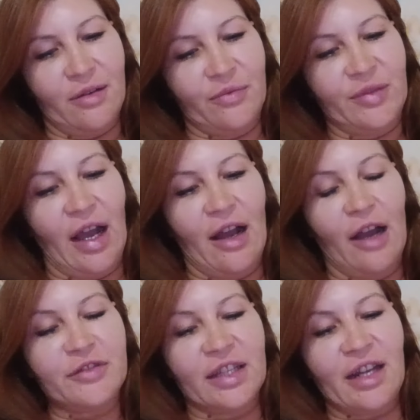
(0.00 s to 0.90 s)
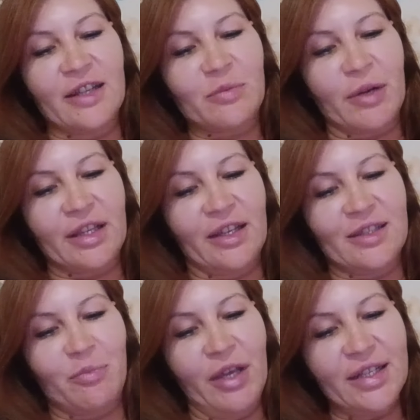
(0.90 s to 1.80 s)
да,
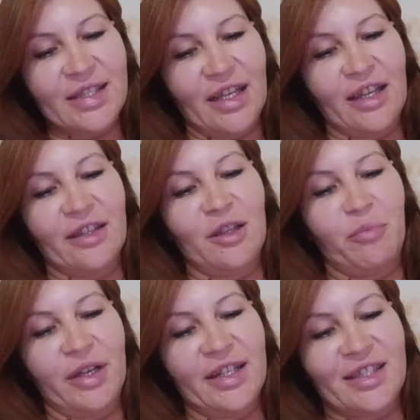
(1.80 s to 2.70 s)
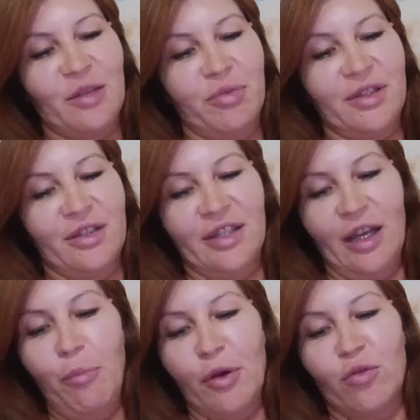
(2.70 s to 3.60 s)
автотранспортная инспекция ДПС
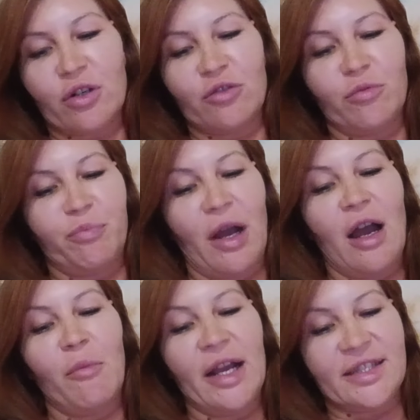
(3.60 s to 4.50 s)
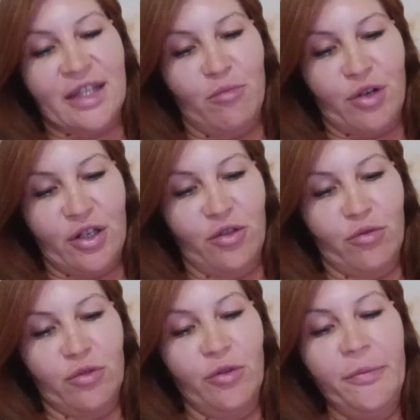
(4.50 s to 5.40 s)
ГИБДД по городу, по Майскому
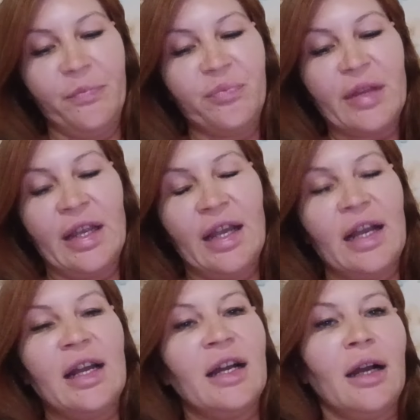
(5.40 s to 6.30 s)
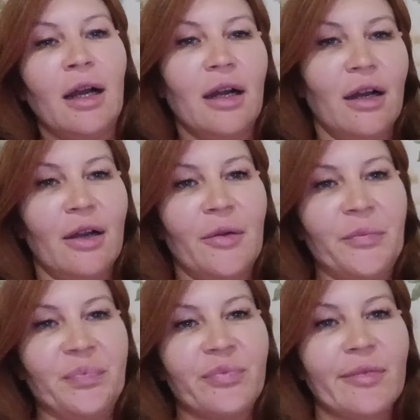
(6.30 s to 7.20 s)
району. А,
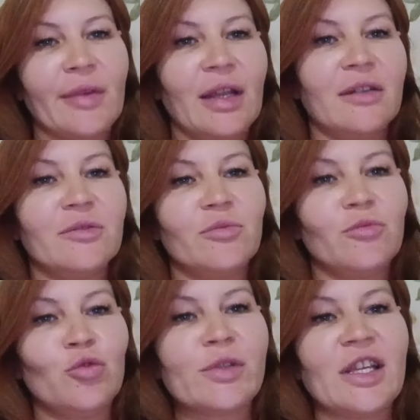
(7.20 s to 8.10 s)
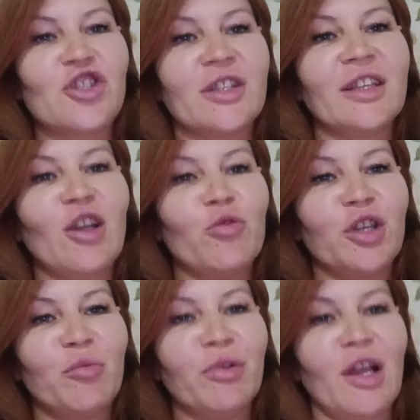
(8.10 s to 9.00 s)
ну, значит, это у
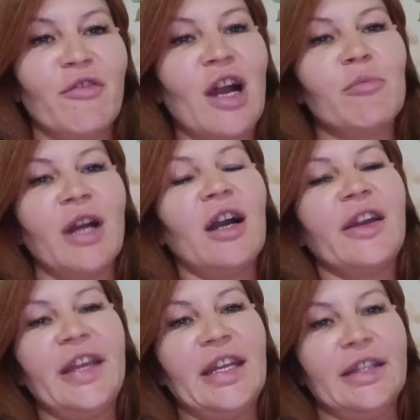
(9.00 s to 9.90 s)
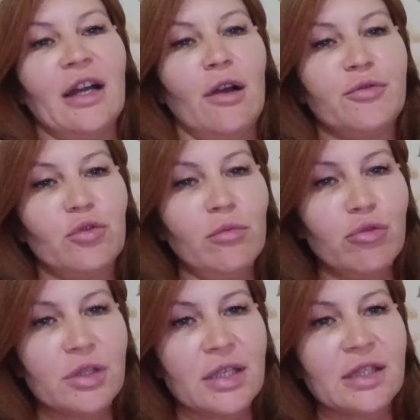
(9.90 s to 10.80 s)
них было в рамках рейда
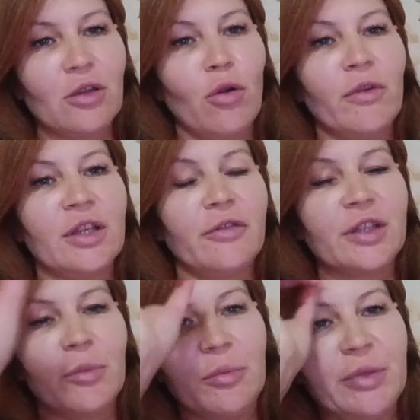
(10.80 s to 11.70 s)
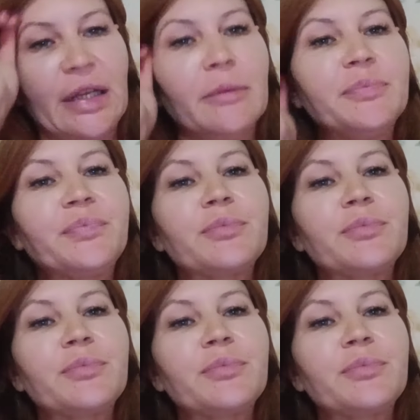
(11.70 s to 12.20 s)
автобус, остановлен автомобиль.